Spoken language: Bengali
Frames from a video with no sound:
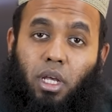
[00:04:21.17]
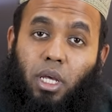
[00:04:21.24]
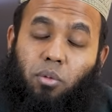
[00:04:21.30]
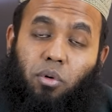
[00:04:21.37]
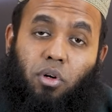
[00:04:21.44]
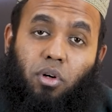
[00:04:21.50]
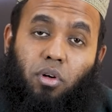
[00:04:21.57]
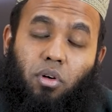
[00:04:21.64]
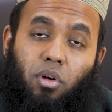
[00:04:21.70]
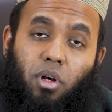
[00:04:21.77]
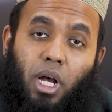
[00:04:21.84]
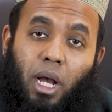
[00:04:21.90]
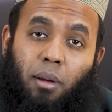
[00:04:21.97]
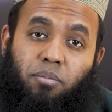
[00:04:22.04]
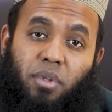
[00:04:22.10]
এবং
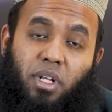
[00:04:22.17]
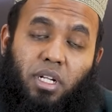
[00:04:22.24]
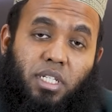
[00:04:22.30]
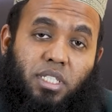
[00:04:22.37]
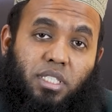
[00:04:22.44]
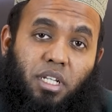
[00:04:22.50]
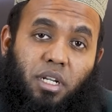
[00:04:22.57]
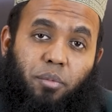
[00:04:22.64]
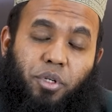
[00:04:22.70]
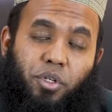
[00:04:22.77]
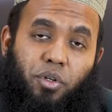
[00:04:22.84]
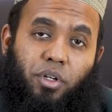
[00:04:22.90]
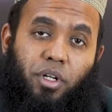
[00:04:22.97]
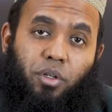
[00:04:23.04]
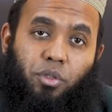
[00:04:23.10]
আপনার স্ত্রীর
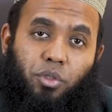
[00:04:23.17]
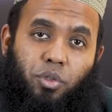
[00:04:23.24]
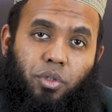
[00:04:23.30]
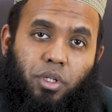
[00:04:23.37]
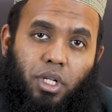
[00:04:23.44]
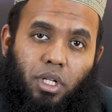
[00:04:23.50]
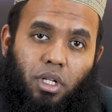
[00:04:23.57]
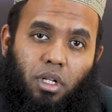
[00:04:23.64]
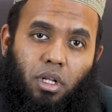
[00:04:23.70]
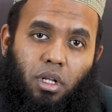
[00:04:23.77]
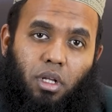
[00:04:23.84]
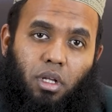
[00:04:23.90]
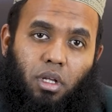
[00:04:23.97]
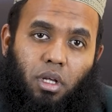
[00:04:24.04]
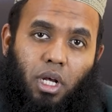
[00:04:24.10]
বিষয়টা একটু জটিল
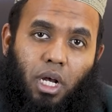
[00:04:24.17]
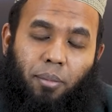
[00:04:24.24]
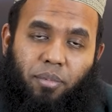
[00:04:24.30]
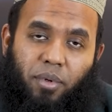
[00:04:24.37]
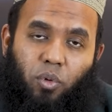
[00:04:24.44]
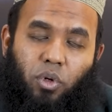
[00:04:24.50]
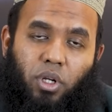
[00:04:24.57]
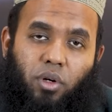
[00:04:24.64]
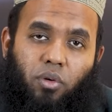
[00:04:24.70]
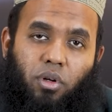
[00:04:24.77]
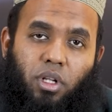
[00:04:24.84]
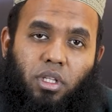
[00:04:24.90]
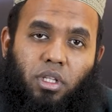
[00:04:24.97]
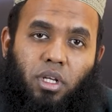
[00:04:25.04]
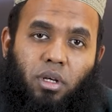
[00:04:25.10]
আপনি উল্লেখ
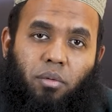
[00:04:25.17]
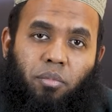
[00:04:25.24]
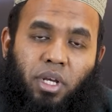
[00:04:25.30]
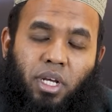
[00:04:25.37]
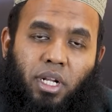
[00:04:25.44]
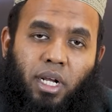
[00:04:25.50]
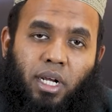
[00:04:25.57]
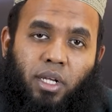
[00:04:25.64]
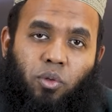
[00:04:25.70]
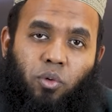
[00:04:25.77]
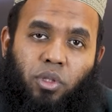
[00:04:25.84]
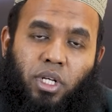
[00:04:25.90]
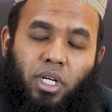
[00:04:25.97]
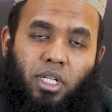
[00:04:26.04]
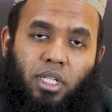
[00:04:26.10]
করলেন যে বিয়ের আগে দুই
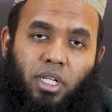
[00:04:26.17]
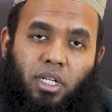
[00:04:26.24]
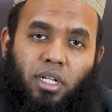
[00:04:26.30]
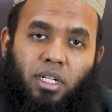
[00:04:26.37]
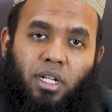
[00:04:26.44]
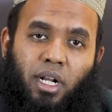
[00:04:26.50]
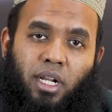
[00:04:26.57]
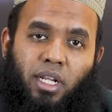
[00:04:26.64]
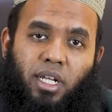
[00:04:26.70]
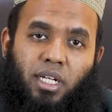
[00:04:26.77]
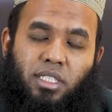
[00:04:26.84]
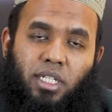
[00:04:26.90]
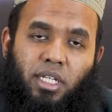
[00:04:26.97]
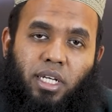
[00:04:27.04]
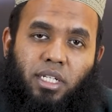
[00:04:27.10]
থেকে তিনটা নারীর
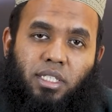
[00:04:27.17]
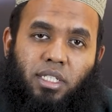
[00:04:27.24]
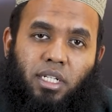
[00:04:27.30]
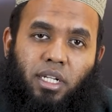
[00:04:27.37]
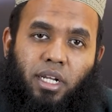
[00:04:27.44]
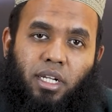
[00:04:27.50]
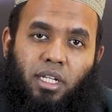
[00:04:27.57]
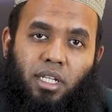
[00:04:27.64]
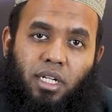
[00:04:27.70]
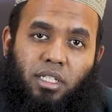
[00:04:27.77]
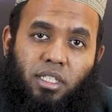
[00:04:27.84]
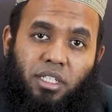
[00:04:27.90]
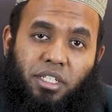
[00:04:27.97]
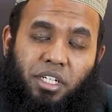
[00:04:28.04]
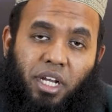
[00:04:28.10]
কাছে গিয়েছেন এটা তার
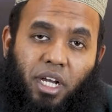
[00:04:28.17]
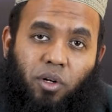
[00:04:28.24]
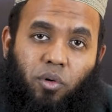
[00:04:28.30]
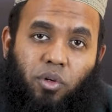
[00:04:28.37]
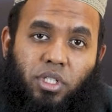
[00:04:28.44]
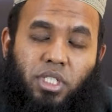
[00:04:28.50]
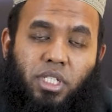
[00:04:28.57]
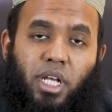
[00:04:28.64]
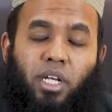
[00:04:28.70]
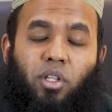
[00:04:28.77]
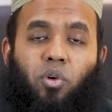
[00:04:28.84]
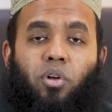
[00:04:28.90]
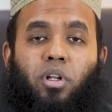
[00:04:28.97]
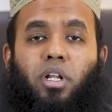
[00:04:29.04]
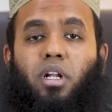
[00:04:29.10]
সাথে শেয়ার করেছেন এই
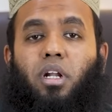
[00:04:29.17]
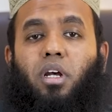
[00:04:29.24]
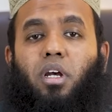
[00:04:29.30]
ধরনের